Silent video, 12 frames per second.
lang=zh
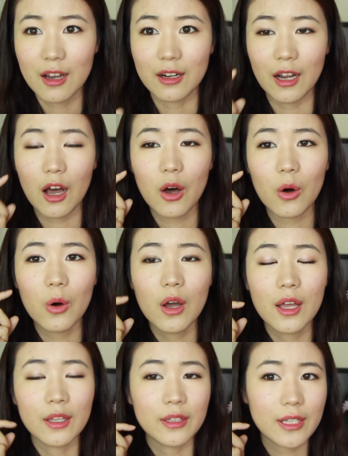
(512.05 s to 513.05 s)
然后
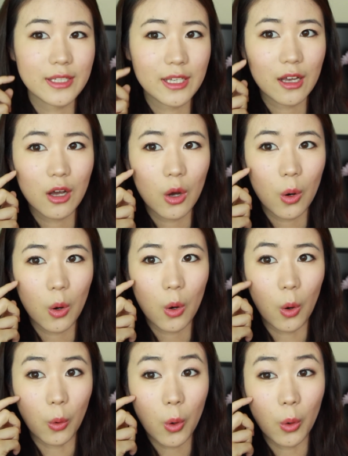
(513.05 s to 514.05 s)
那些
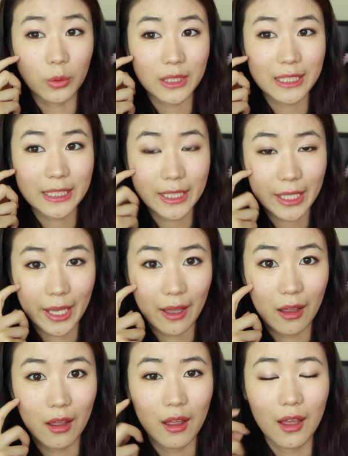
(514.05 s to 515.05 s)
红红的点
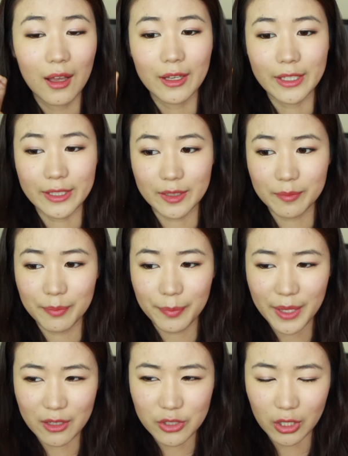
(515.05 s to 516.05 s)
已经
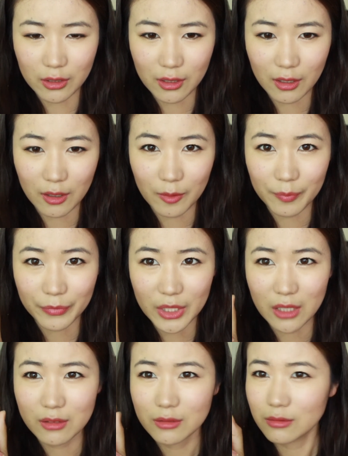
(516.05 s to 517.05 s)
变成了
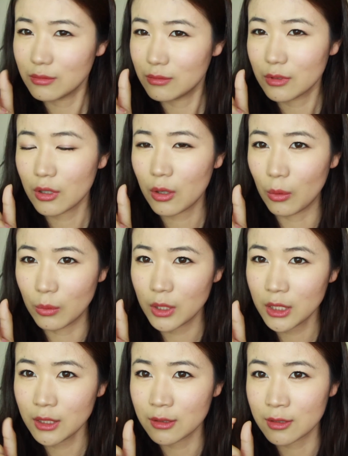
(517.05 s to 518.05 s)
红
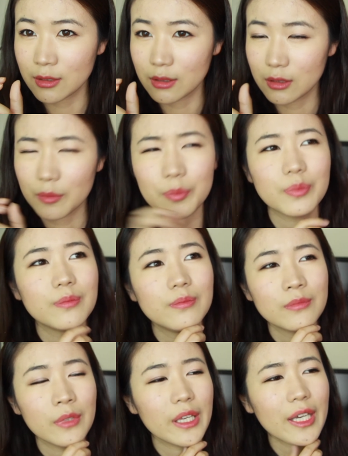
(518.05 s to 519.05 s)
褐色的，
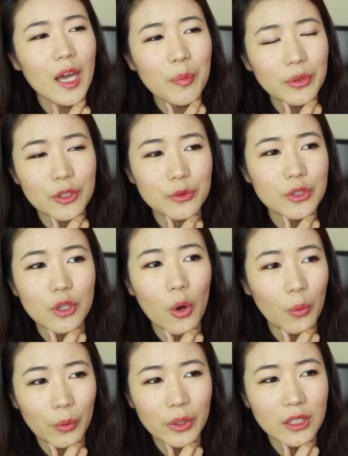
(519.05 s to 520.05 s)
应该不能算是
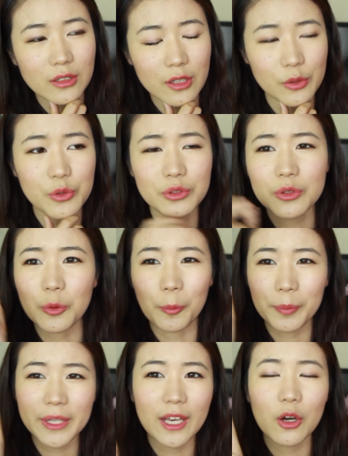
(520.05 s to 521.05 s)
红褐色，就是那种
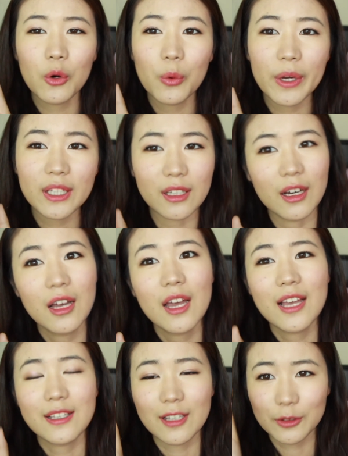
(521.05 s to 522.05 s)
偏灰的，
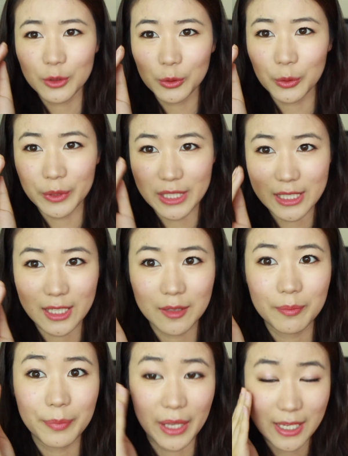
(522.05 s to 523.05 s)
像痘痘已经
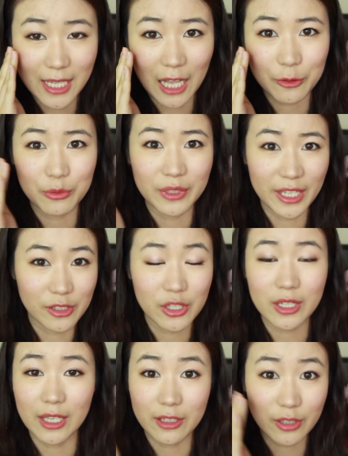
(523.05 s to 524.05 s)
瘪下去，炎
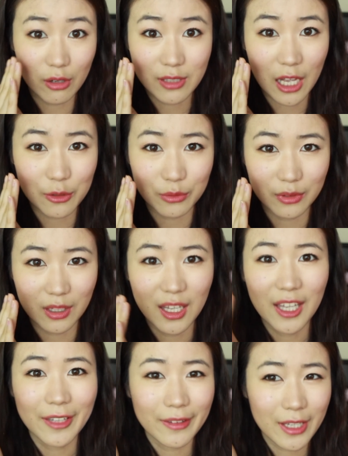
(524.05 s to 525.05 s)
症也消下去的
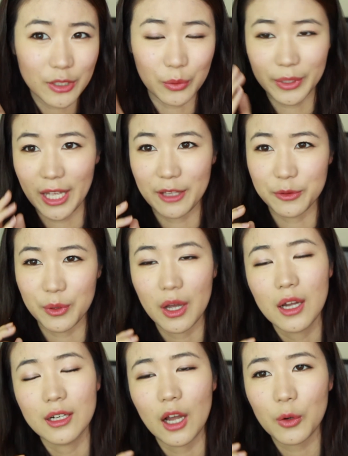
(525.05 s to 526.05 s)
那种感觉，
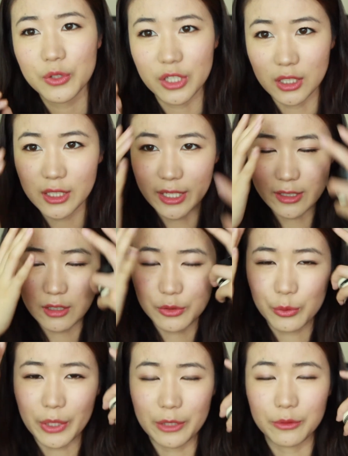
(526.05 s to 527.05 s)
然后整个脸上
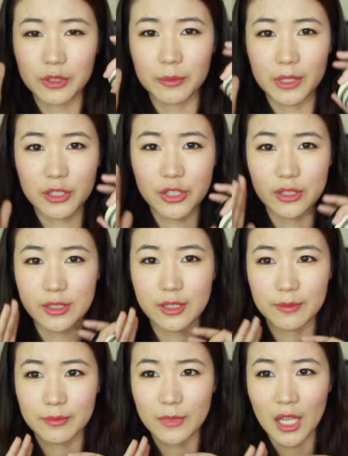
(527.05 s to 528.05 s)
就感觉特别的镇
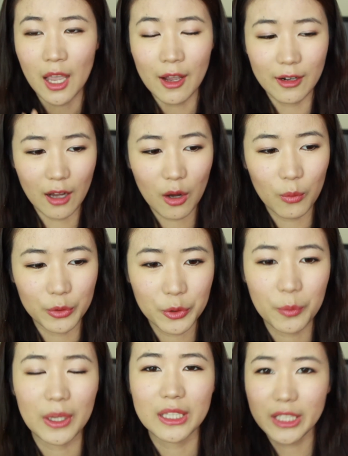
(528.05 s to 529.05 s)
静。然后我
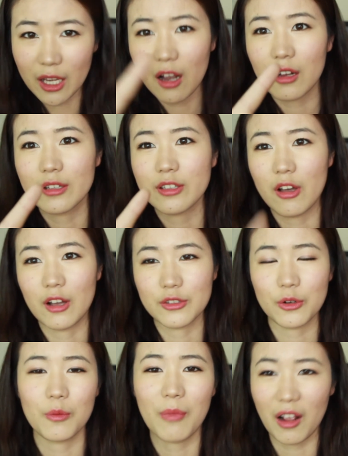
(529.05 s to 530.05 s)
用完第二个小样
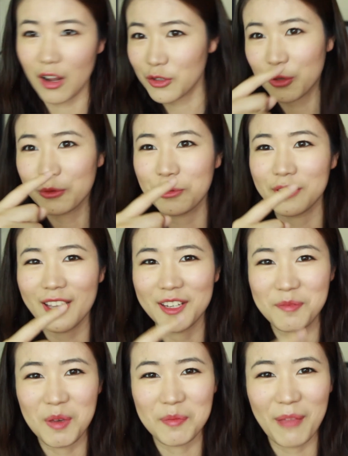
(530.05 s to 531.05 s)
之后，马上冲去店
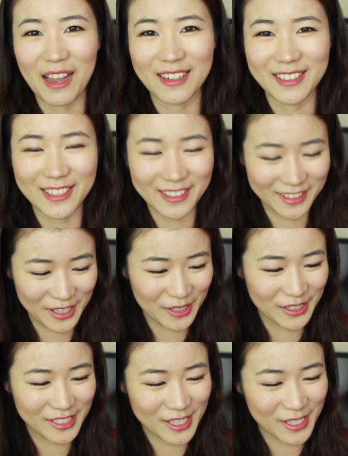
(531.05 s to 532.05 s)
里面买了一个
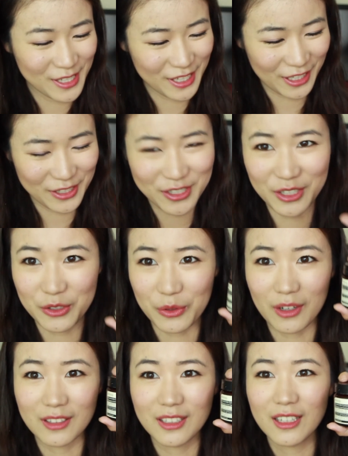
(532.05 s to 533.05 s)
这个症
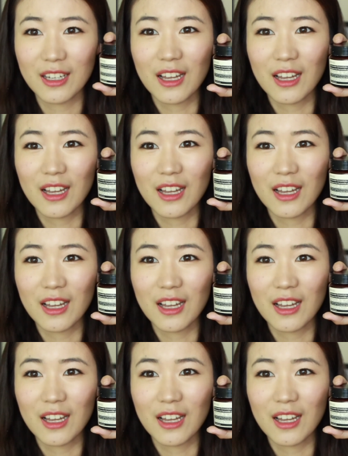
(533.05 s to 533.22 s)
状。